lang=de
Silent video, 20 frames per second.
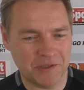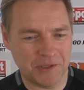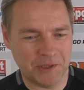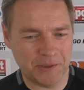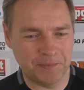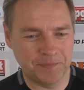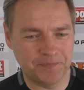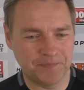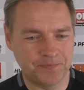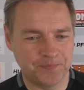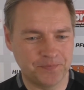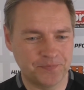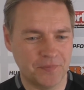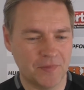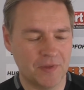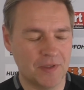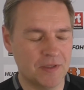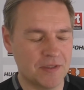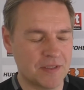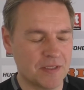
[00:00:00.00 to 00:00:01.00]
Ähm,
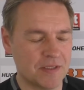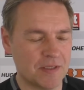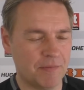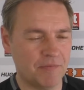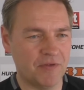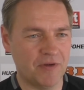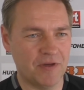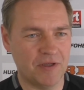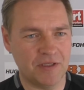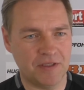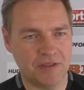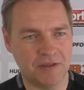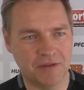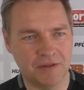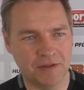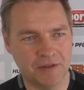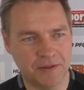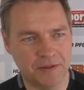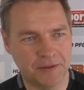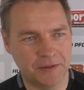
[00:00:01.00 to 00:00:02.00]
insgesamt war ich
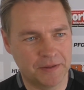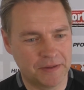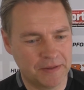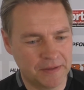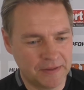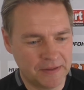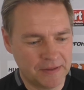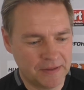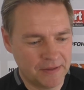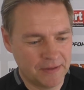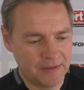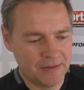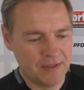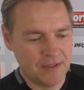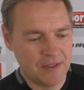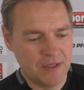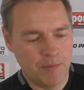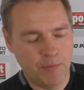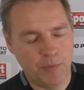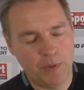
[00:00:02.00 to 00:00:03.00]
äh,
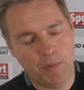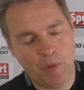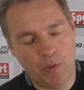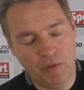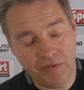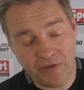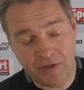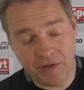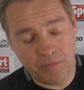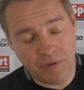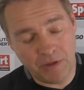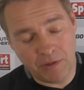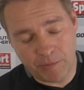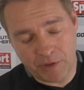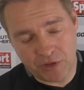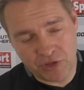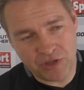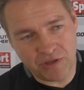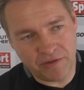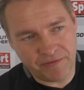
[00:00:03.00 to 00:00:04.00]
mit dem Auftreten meiner
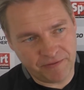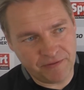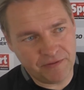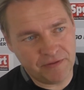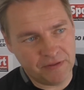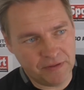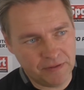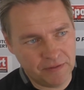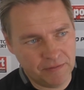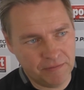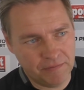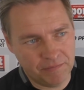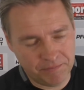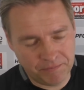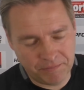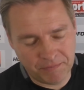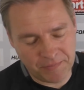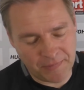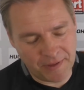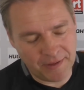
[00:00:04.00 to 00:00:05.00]
Mannschaft
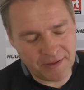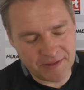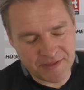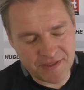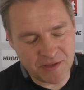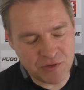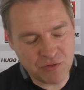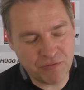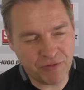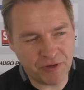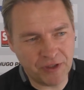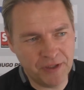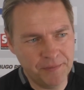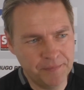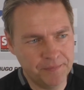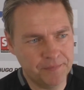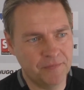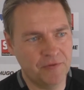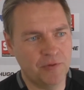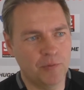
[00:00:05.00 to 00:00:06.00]
eigentlich sehr zufrieden
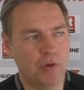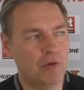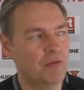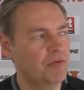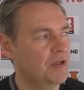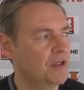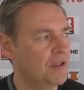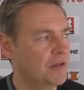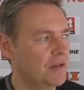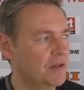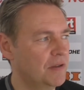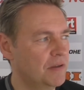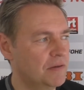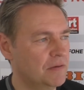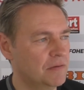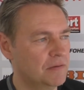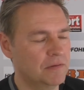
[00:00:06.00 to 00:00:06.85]
vom Auftreten her.